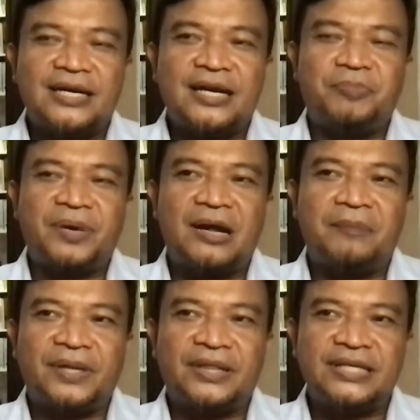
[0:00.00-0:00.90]
dan
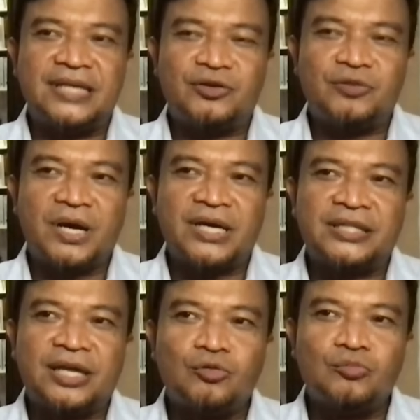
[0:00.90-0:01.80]
pendapat tidak coba
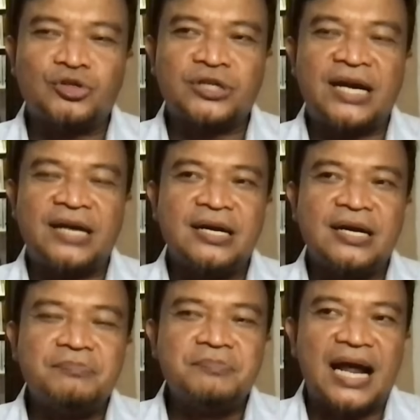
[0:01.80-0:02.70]
kita rumuskan
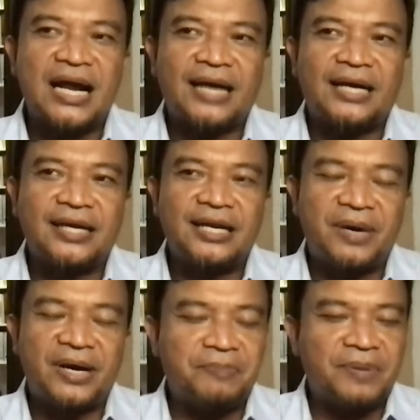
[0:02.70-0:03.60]
berangkat
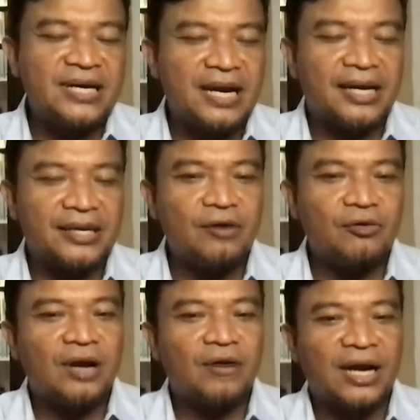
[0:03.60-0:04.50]
daripada pendapatnya
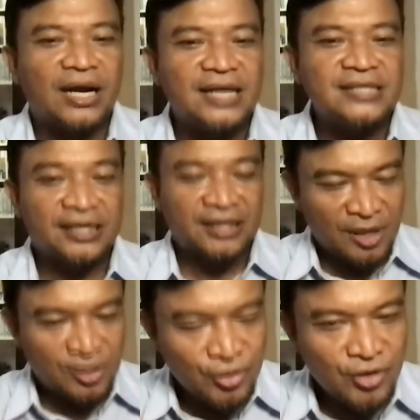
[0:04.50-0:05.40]
orang-orang Gaza,
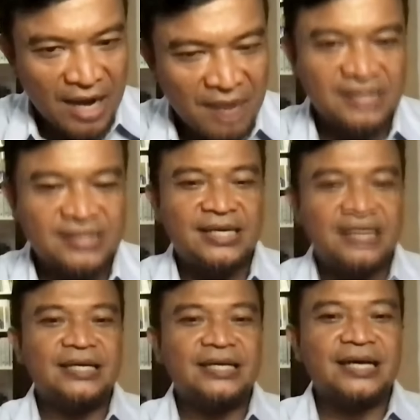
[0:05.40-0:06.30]
termasuk juga Hamas?
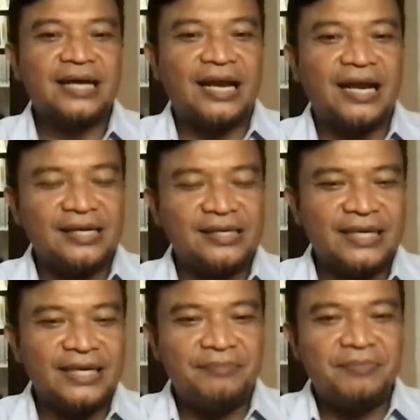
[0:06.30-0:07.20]
Karena
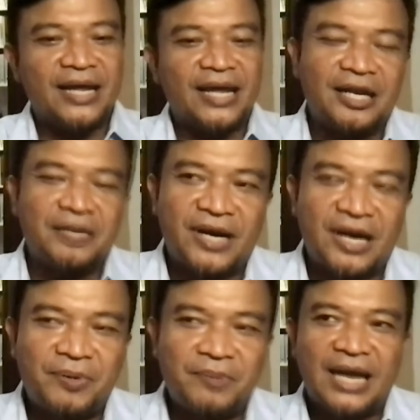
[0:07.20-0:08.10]
ini bagian
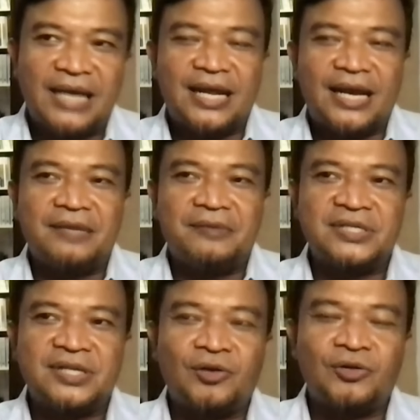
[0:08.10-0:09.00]
daripada pembelajarannya
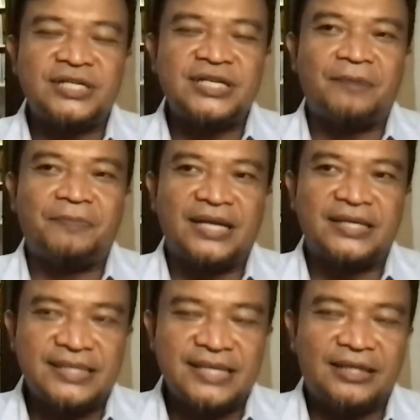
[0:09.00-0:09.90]
Mas Reno. Sejarah
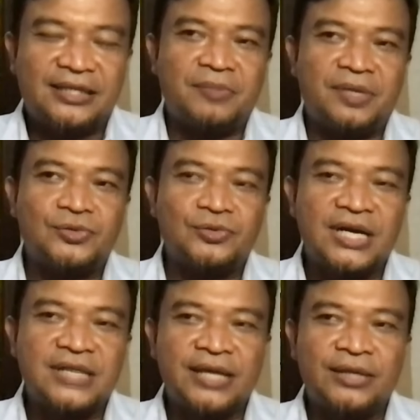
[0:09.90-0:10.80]
Palestina termasuk
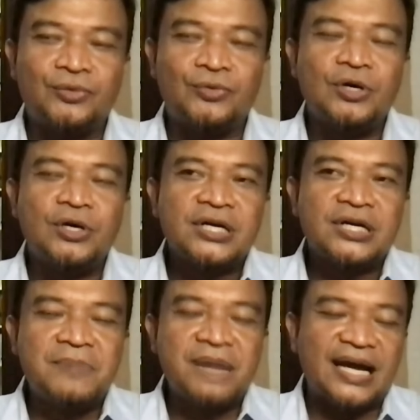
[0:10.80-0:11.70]
Gaza itu
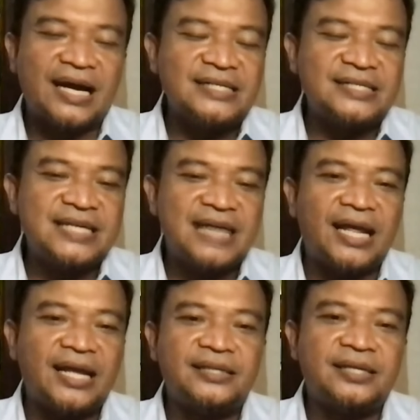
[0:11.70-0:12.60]
kebanyakan sejarah
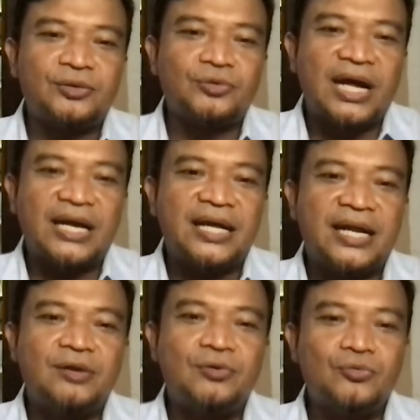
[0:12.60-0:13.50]
yang ditentukan
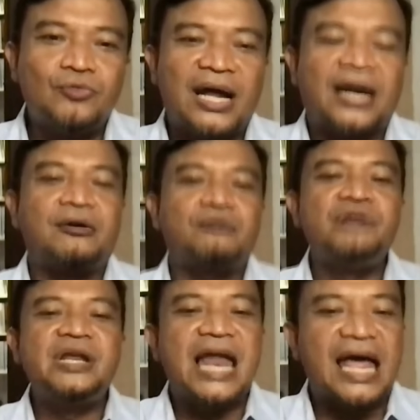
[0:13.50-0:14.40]
dari luar
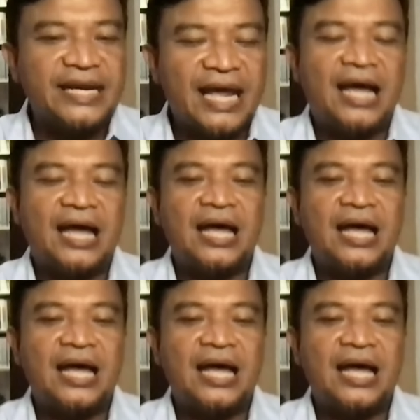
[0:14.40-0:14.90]
wilayah